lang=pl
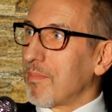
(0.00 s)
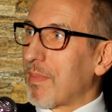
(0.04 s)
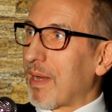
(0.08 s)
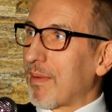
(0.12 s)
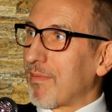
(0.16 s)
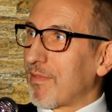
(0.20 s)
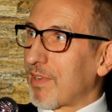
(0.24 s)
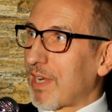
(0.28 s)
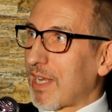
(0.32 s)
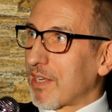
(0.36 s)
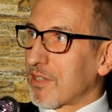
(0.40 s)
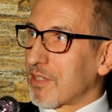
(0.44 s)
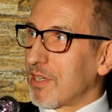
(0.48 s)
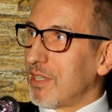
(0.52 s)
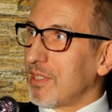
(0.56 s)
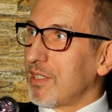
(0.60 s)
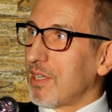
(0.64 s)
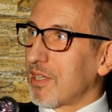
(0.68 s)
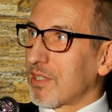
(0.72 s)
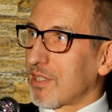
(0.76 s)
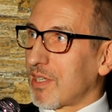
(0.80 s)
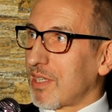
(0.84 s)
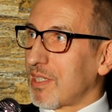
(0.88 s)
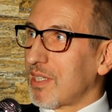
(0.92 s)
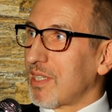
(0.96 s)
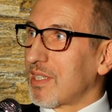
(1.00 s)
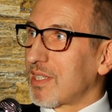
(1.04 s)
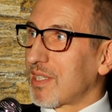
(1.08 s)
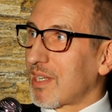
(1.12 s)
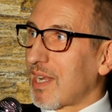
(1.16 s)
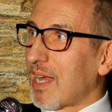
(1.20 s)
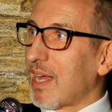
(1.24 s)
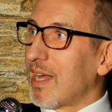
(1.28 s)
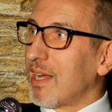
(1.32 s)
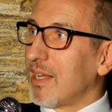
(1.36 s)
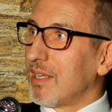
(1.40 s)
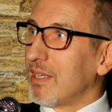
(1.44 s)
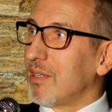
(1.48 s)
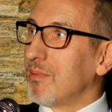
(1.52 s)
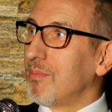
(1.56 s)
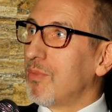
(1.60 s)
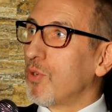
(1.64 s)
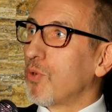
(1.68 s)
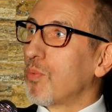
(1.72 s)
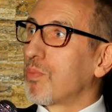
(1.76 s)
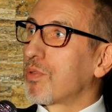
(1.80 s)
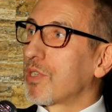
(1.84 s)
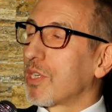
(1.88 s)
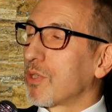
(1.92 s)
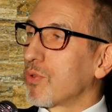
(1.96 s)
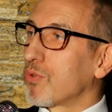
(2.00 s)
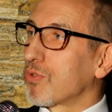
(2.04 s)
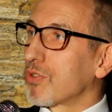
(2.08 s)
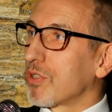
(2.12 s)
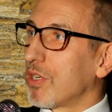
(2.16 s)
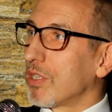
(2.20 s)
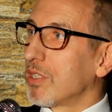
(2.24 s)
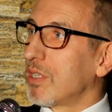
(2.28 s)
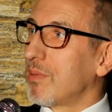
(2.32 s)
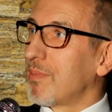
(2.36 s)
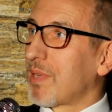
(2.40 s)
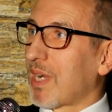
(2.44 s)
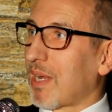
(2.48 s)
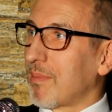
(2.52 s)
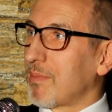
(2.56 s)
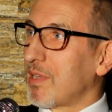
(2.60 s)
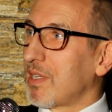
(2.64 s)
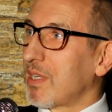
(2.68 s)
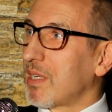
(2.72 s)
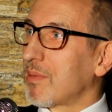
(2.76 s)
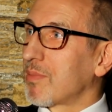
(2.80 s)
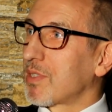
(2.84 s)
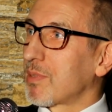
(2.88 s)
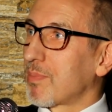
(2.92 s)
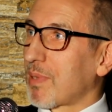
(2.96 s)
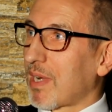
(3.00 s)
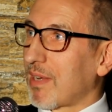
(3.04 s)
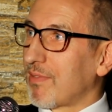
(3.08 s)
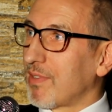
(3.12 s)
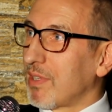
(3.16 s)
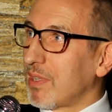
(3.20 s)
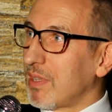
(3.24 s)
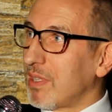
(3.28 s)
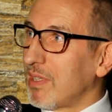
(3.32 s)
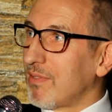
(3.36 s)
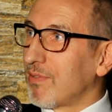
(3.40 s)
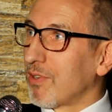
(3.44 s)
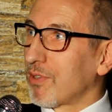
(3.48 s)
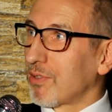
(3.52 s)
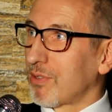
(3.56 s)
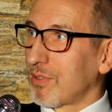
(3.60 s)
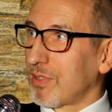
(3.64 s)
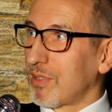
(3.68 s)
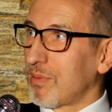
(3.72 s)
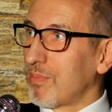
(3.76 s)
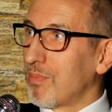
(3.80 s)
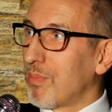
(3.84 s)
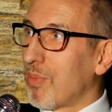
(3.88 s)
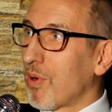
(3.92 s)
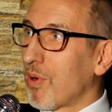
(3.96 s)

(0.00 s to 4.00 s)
Mam wrażenie, że Izrael był przedłużonym ramieniem sprawiedliwości